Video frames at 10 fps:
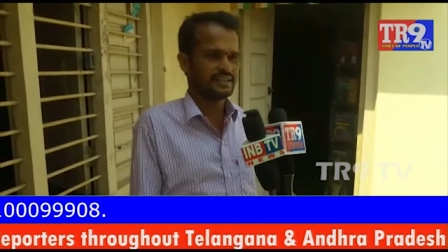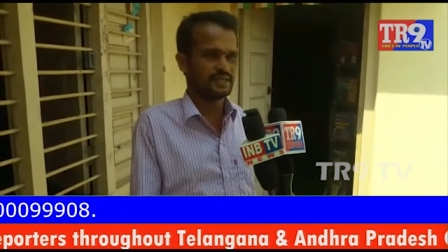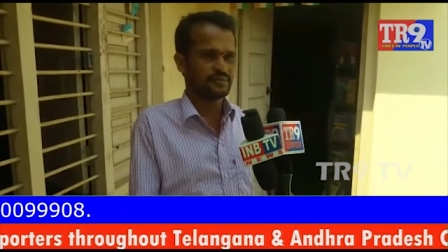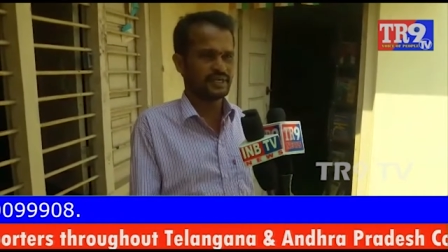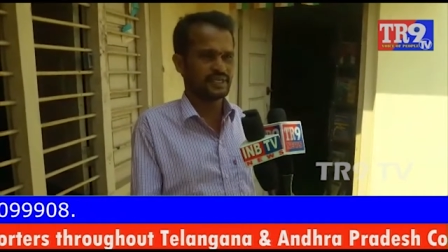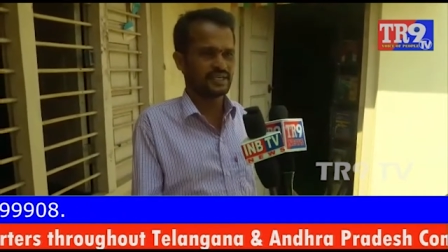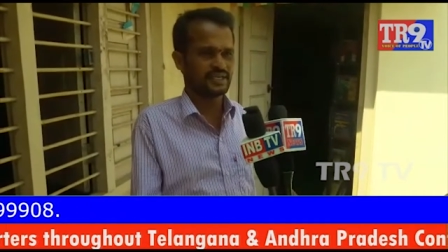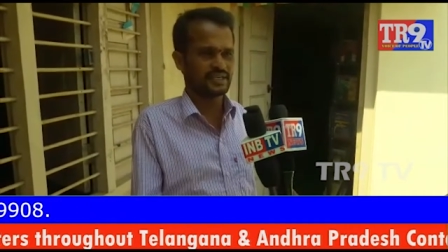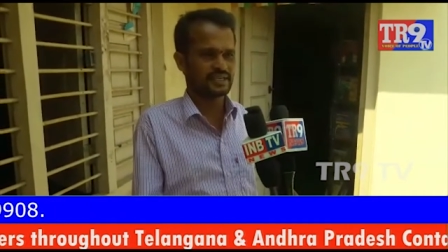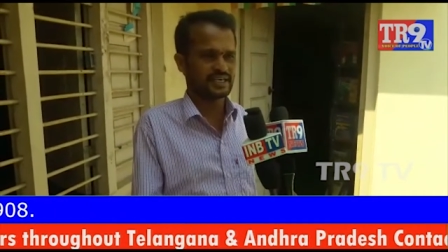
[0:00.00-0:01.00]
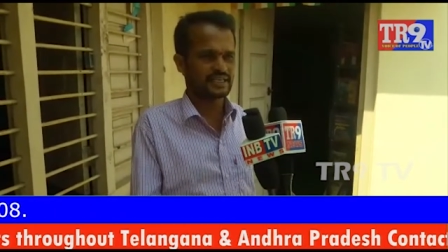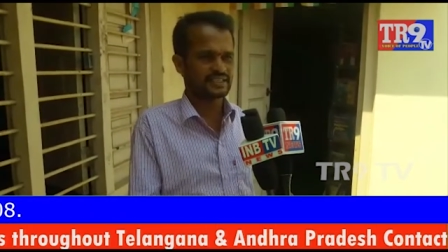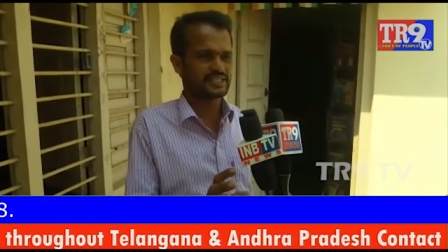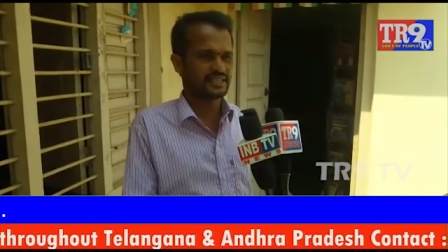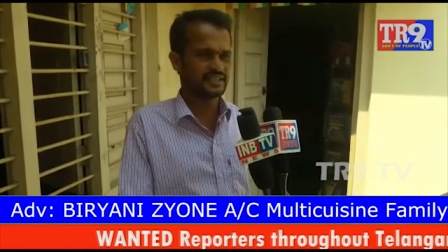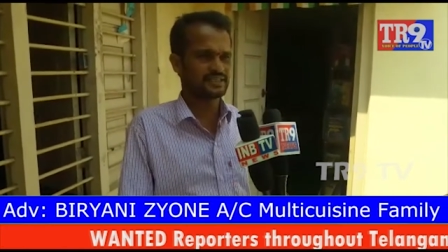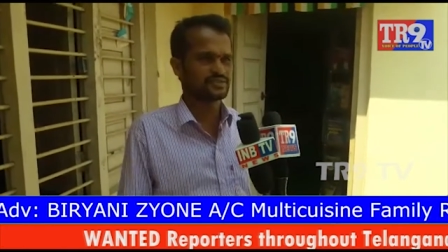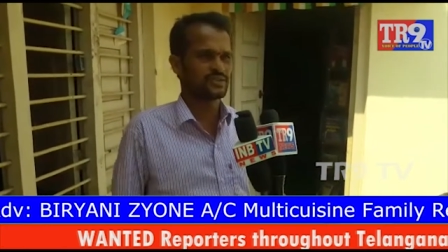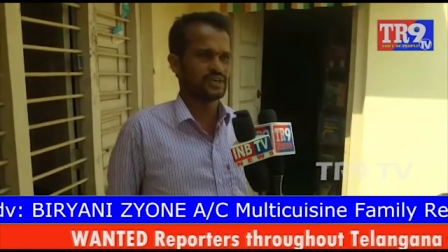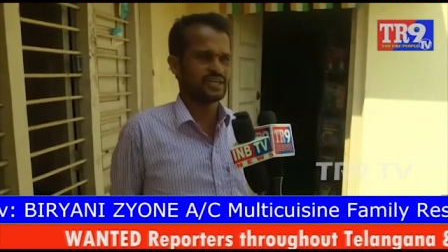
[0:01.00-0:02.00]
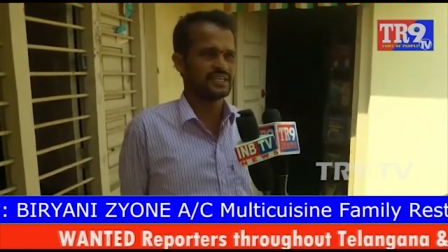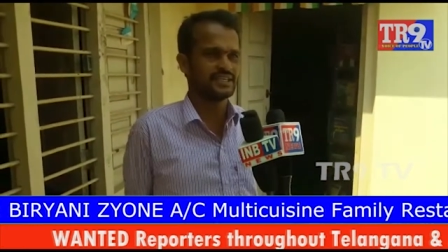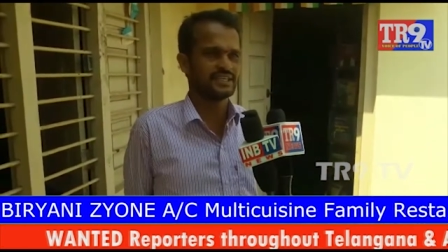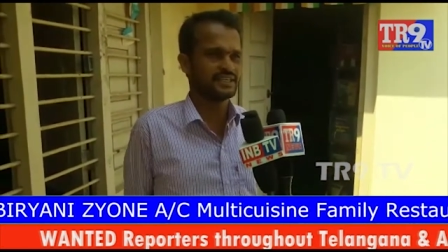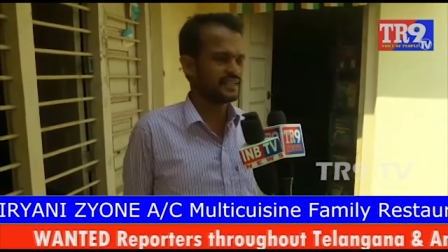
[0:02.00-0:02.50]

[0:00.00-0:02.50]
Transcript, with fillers: దీని మీద కఠిన చర్యలు తీసుకోవాలని